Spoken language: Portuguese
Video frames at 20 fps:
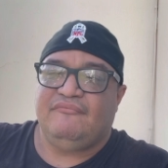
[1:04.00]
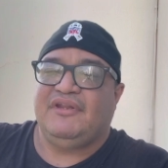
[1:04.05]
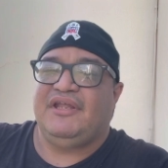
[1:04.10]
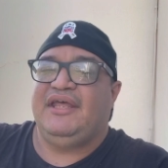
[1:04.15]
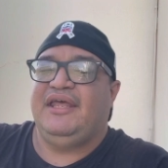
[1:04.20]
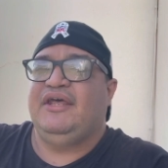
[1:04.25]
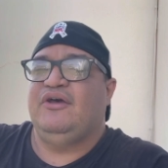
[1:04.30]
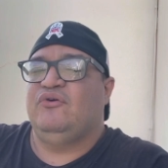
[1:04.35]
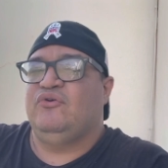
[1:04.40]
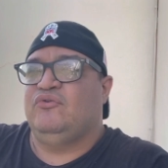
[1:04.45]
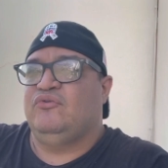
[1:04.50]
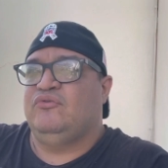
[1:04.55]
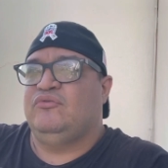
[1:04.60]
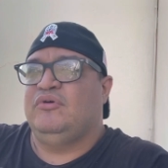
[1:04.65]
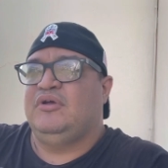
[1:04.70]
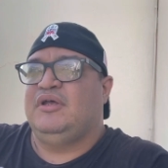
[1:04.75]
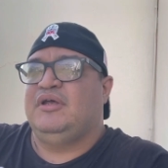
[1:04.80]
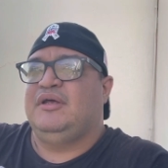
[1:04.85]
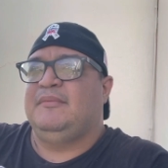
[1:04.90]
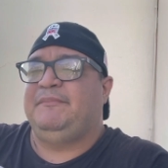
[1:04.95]

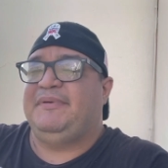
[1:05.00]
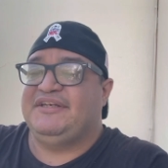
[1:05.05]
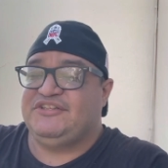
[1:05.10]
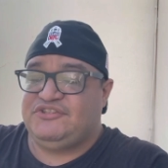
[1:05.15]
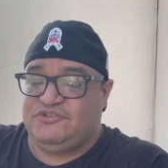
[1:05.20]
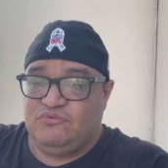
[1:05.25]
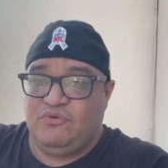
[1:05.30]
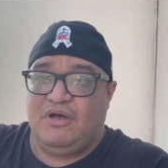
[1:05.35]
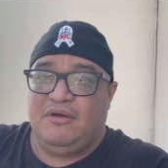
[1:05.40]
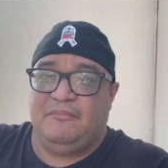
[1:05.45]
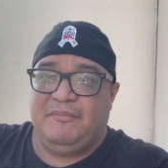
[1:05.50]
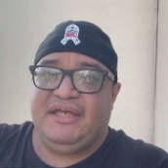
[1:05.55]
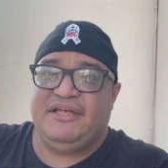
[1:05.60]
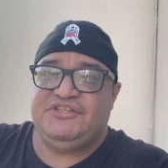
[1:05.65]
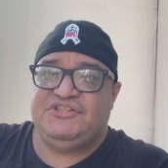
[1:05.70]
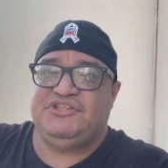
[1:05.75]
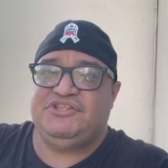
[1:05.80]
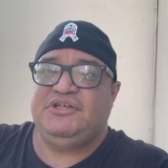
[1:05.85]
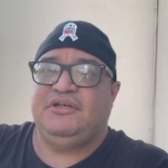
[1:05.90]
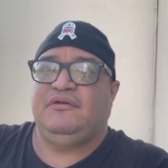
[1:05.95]
Eu,
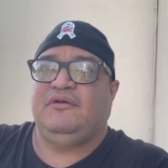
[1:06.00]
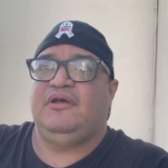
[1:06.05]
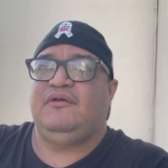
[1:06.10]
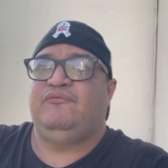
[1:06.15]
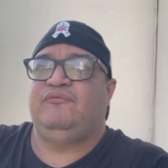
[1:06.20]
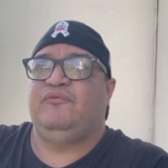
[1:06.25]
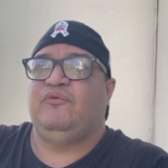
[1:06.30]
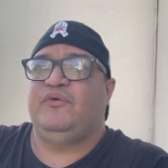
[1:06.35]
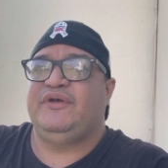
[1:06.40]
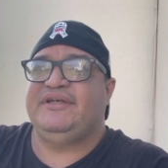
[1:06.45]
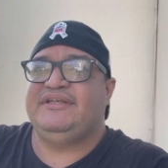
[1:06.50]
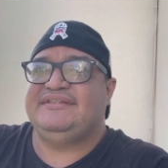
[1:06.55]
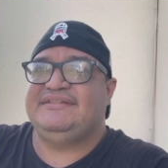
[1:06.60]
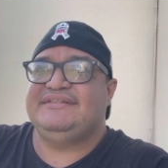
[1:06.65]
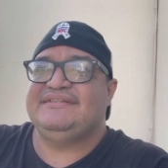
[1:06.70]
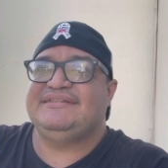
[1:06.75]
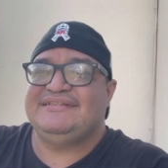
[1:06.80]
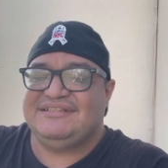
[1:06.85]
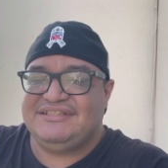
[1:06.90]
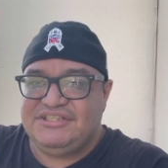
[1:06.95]
pessoalmente, eh, fui
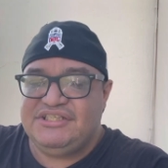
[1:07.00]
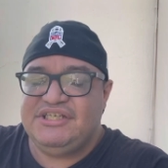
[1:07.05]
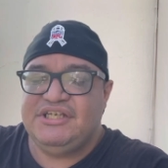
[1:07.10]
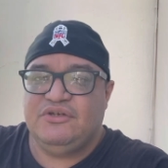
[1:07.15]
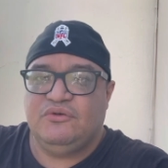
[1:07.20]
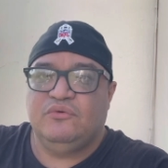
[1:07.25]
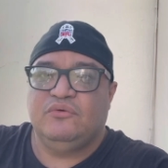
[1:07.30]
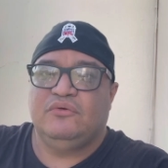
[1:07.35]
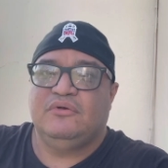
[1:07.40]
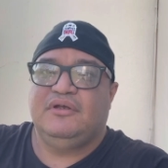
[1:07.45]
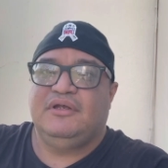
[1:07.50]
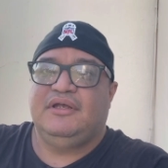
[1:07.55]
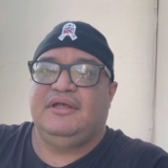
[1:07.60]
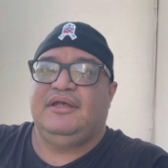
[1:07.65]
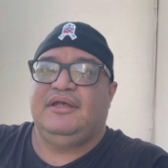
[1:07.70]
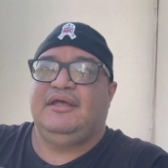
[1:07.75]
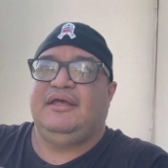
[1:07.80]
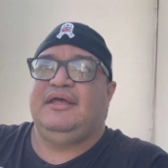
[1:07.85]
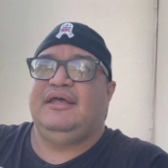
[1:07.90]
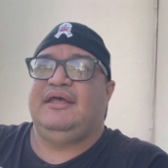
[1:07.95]
testigo
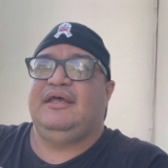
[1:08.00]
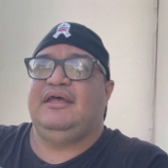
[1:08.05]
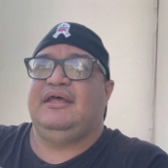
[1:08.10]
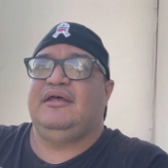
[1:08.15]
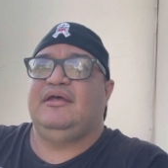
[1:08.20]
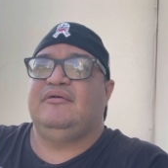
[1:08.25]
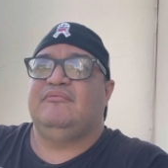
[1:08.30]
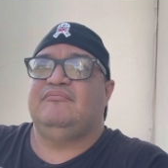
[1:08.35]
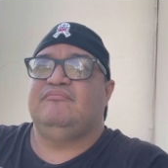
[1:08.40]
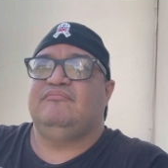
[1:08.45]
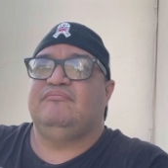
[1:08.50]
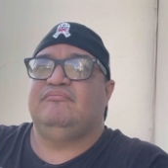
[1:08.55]
é,